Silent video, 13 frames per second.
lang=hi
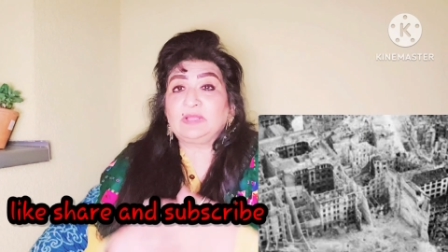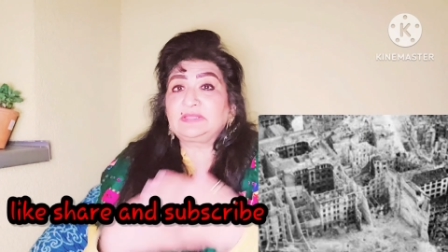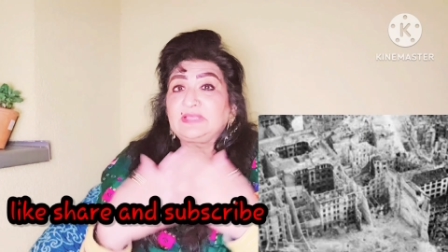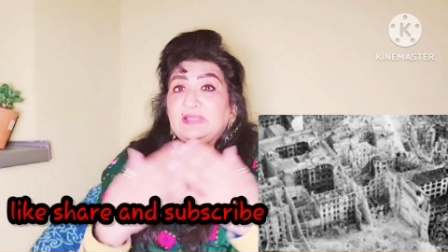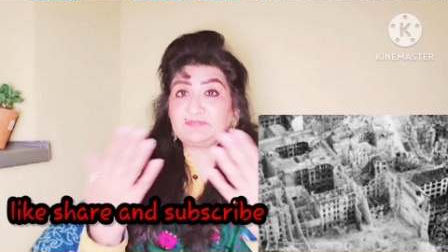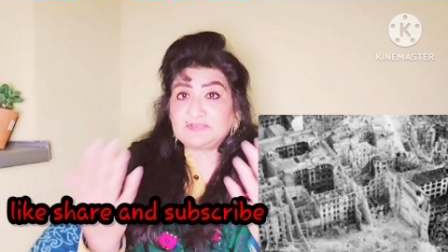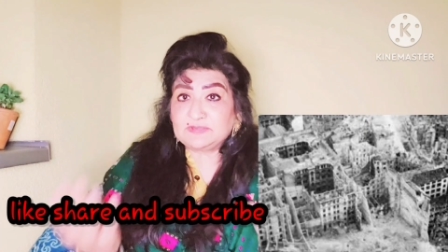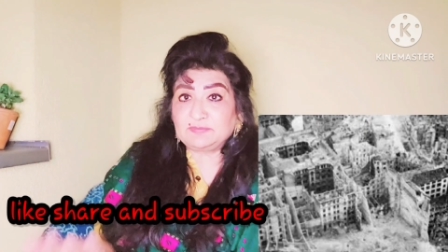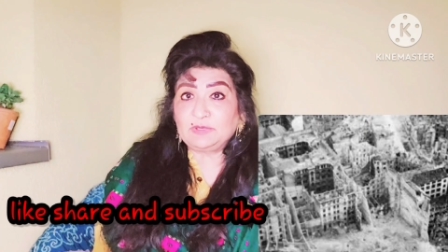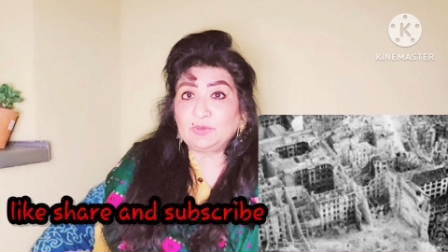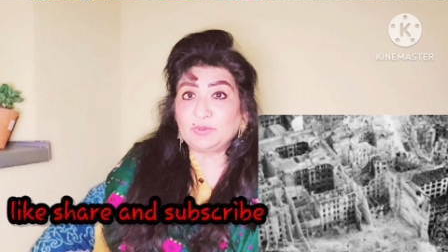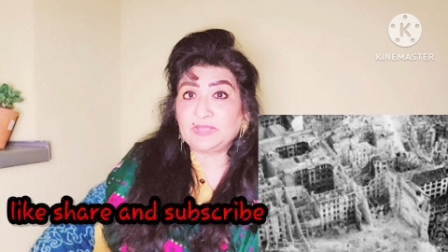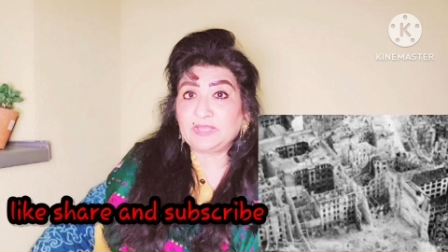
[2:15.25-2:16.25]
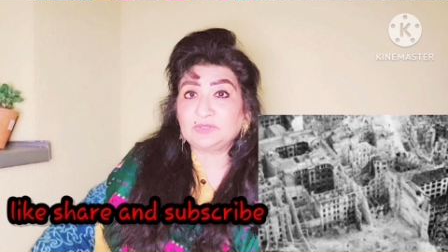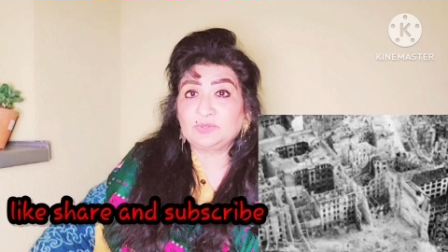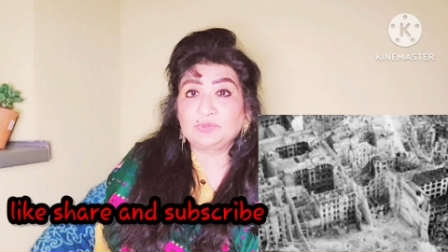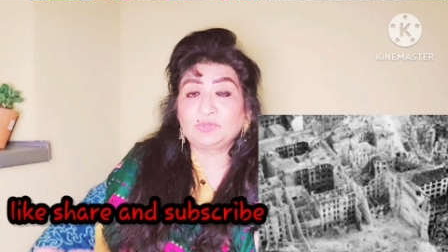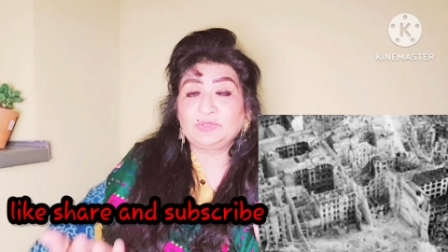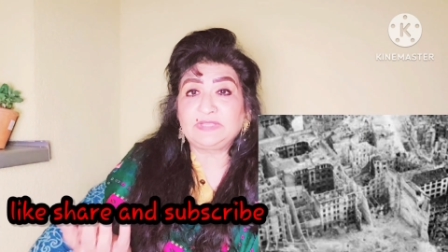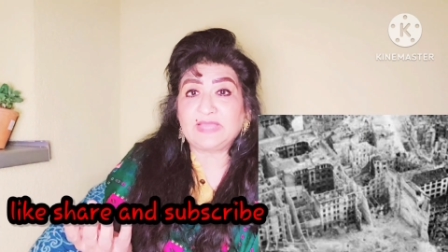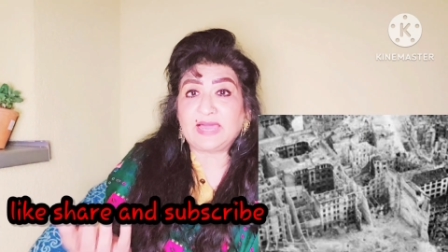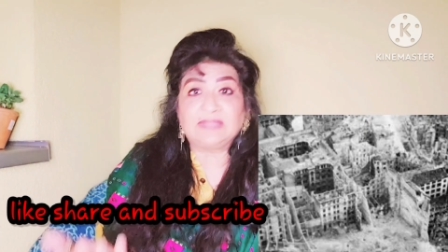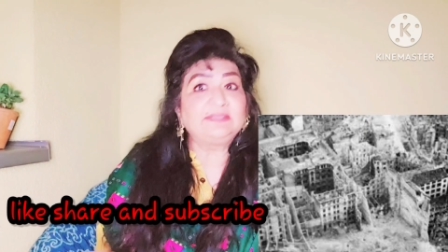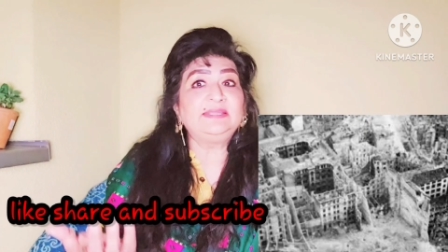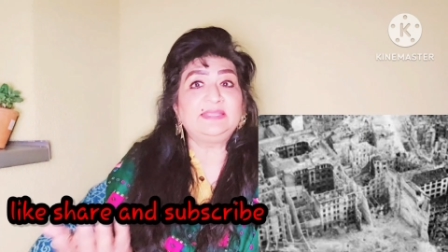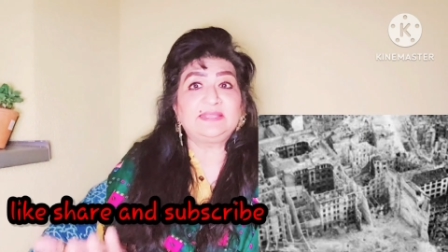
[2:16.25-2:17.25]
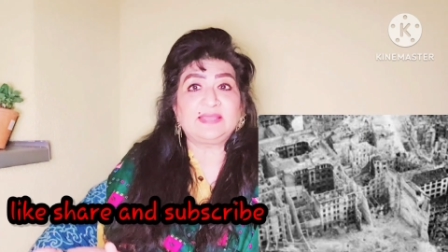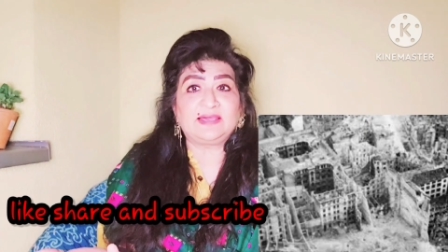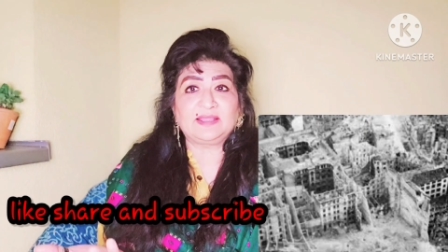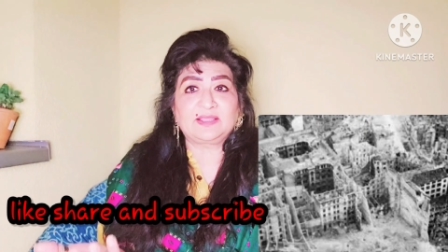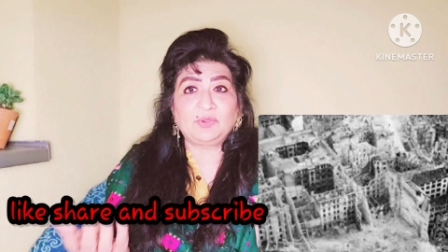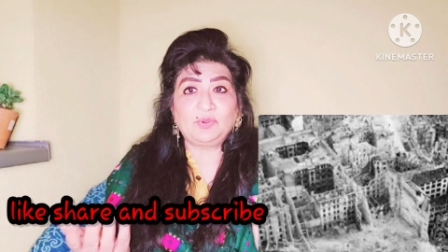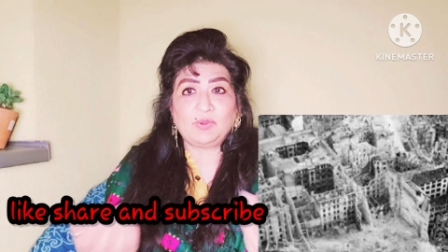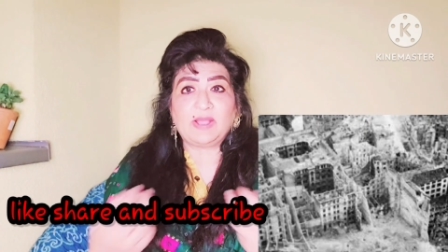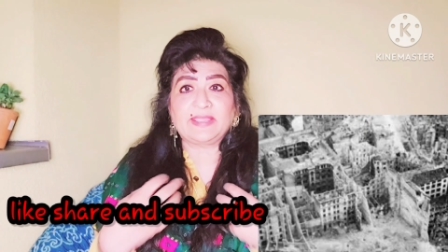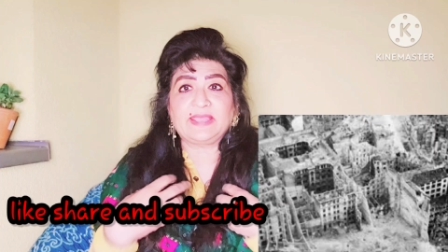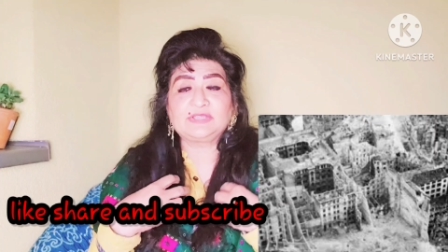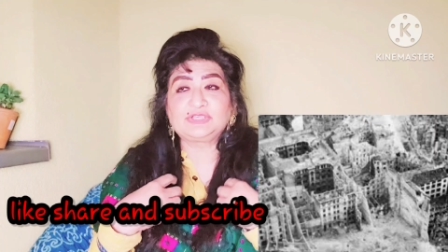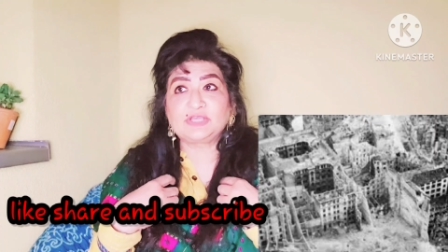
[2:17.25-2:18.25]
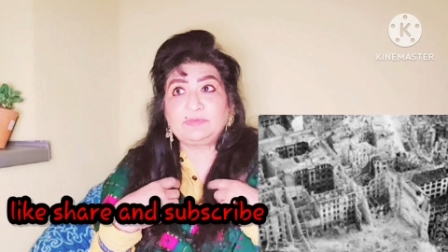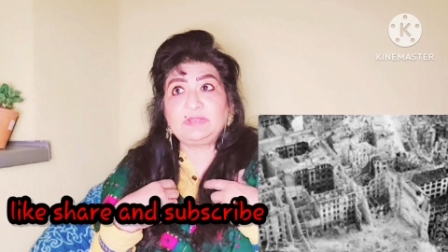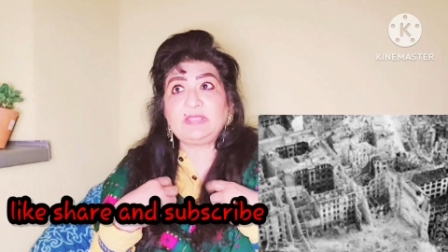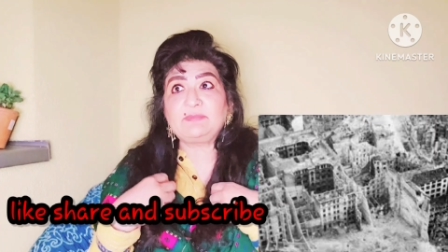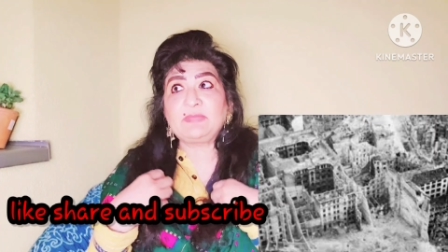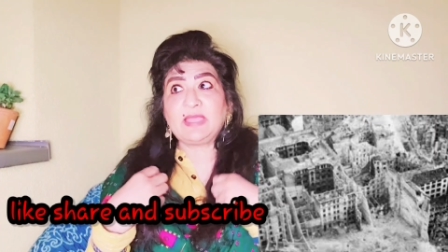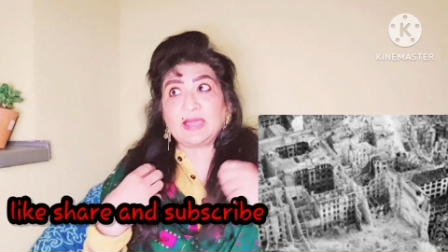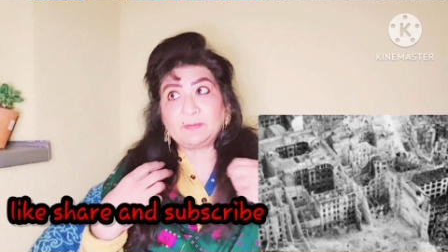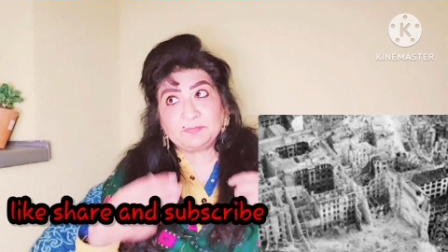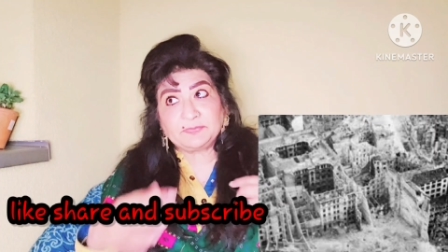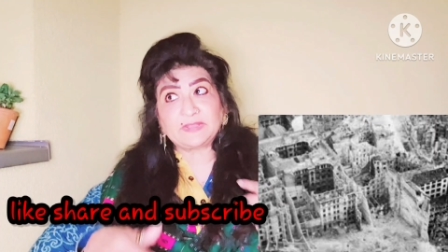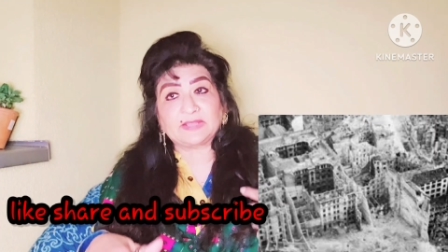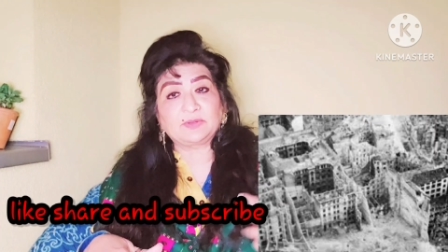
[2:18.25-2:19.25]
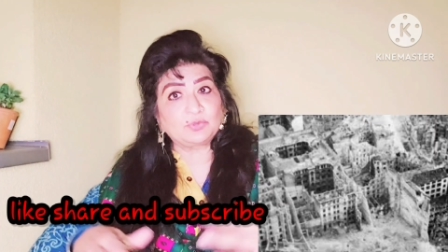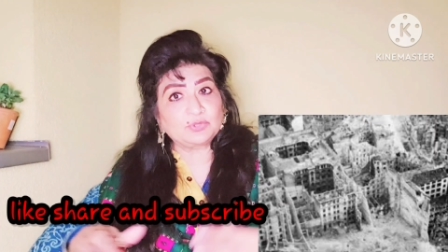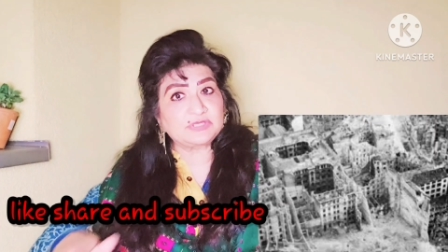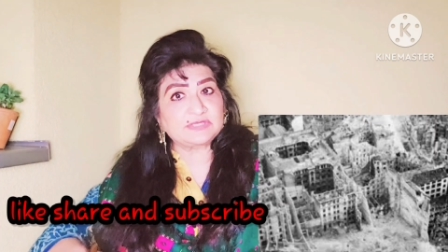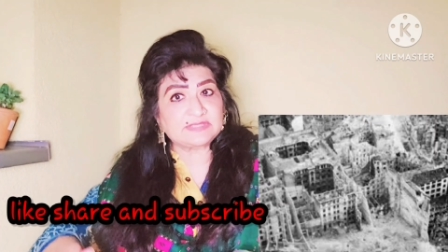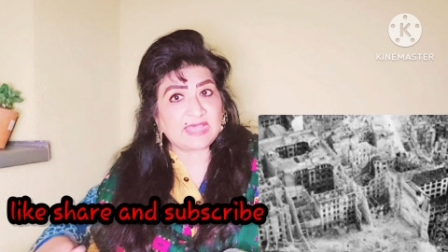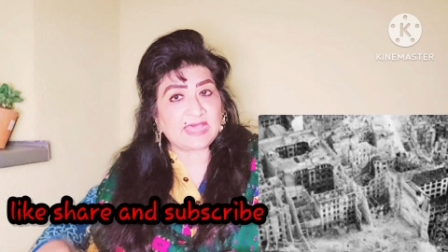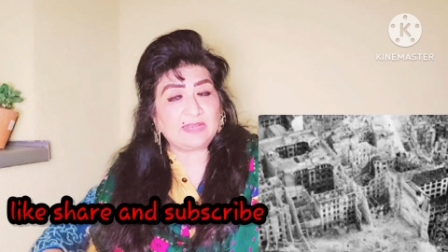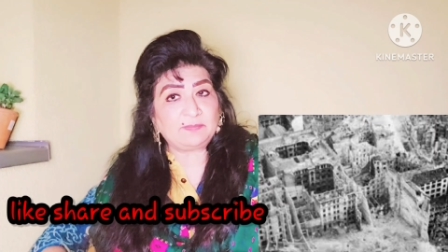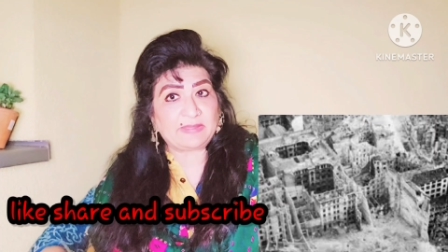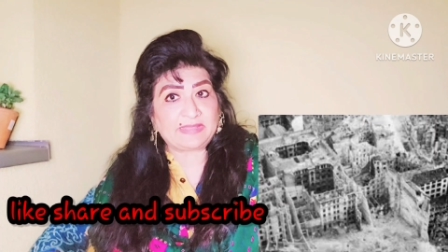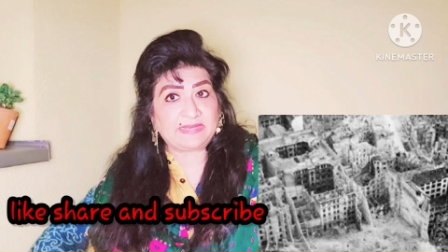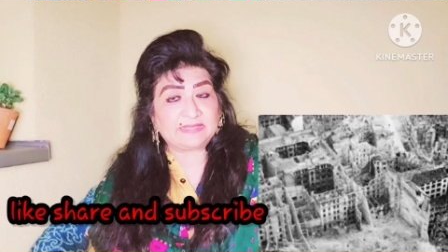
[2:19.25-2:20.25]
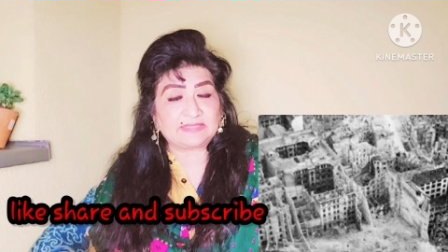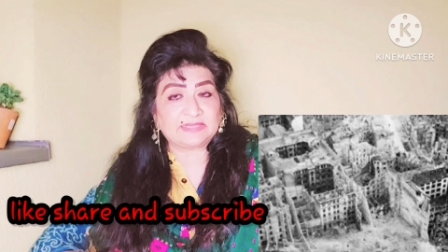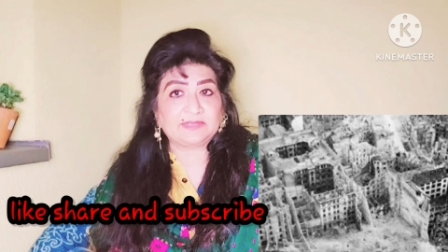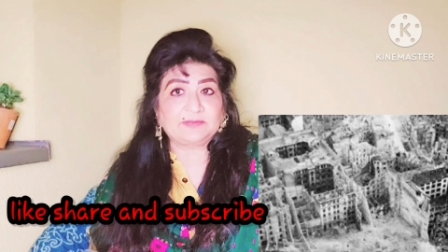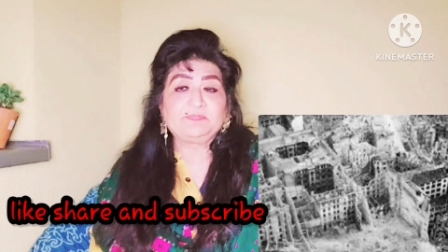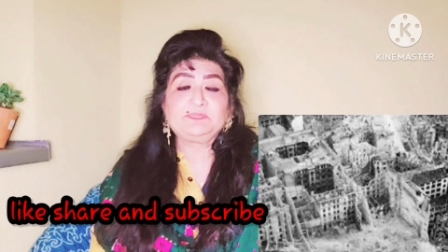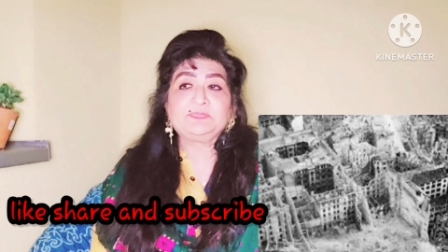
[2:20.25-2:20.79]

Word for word: बहुत कंफर्टेबल हो गई है तो इनको याद ही नहीं रहा कि हुआ क्या जर्मनी में अब तक कुछ साल पहले तक